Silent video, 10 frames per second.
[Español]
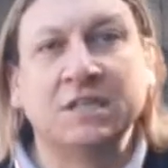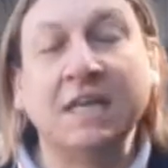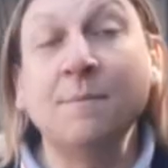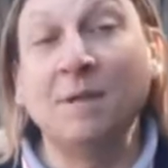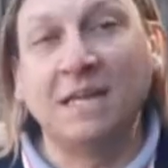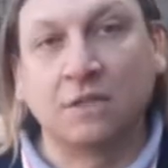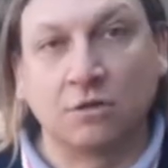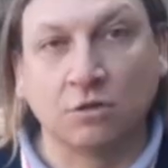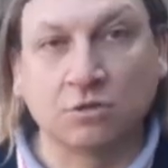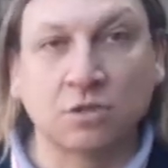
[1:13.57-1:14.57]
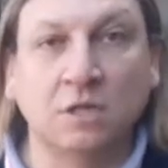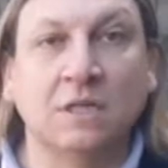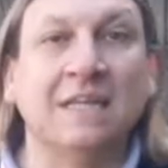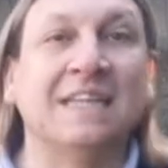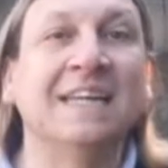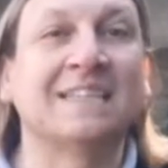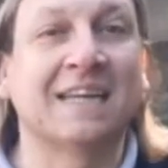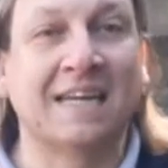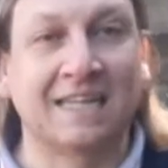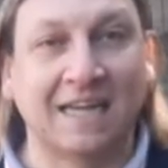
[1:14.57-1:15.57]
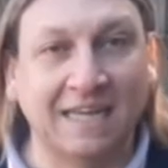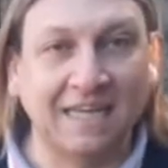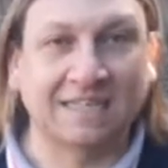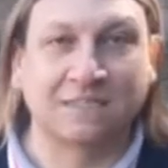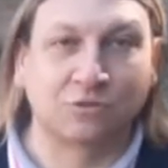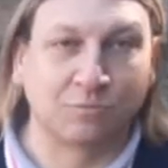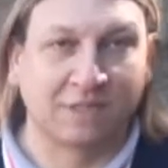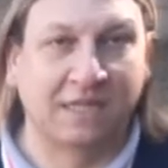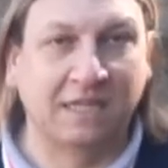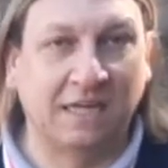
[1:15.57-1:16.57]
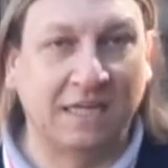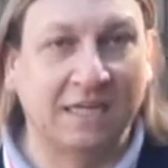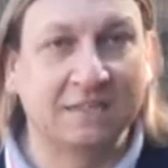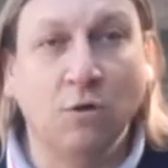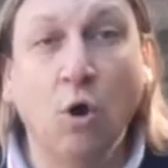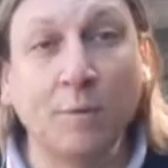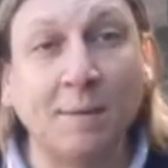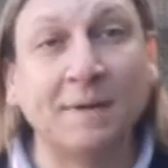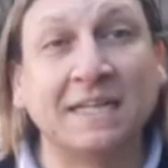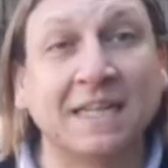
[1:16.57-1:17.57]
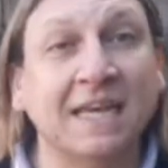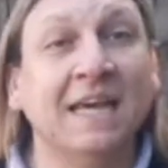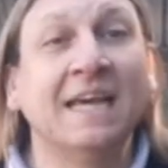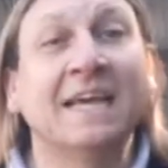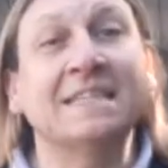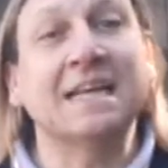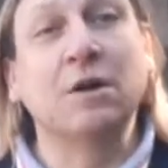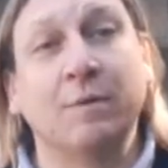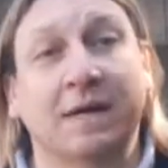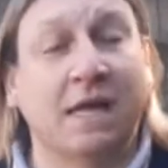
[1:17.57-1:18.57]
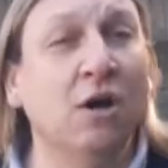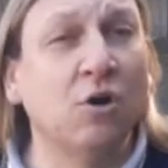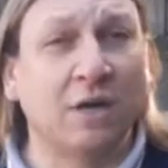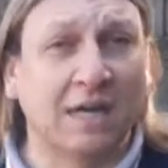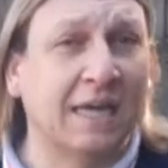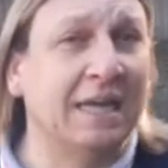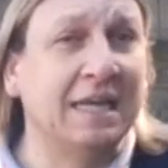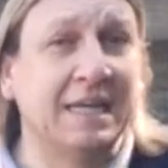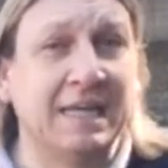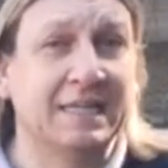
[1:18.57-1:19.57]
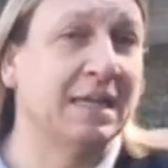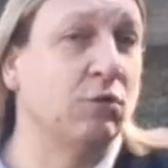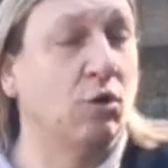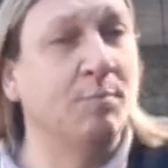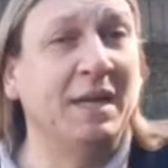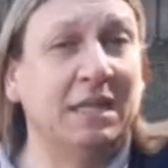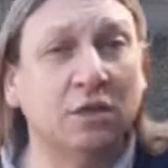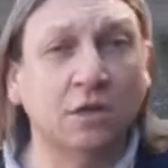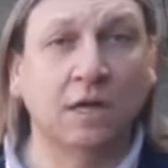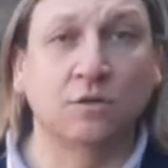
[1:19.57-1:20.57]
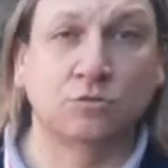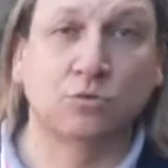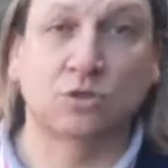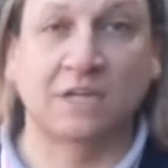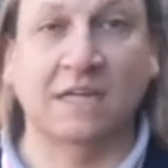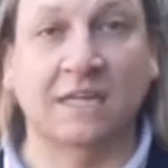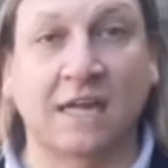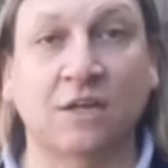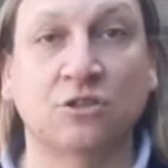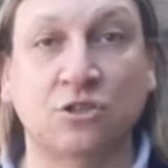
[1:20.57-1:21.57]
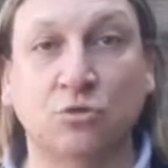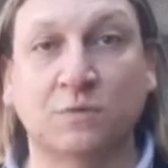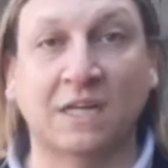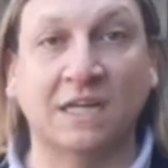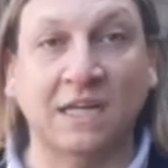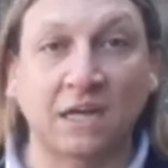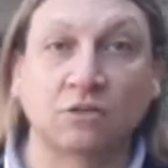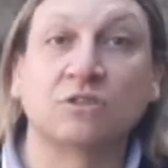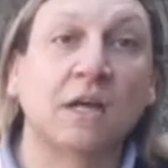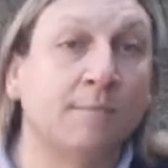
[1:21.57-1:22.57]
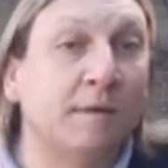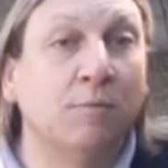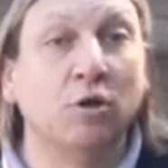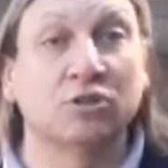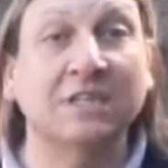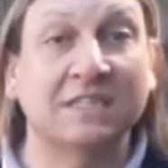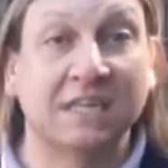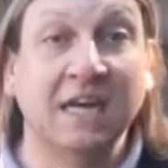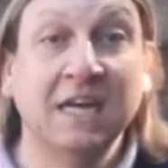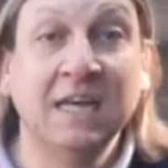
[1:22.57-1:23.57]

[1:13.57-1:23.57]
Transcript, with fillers: tiene ministros y tiene secretarías y subsecretarías. Obviamente que es el gobernador el que elige tanto a los ministros y a los secretarios y subsecretarios, y él mismo los echa.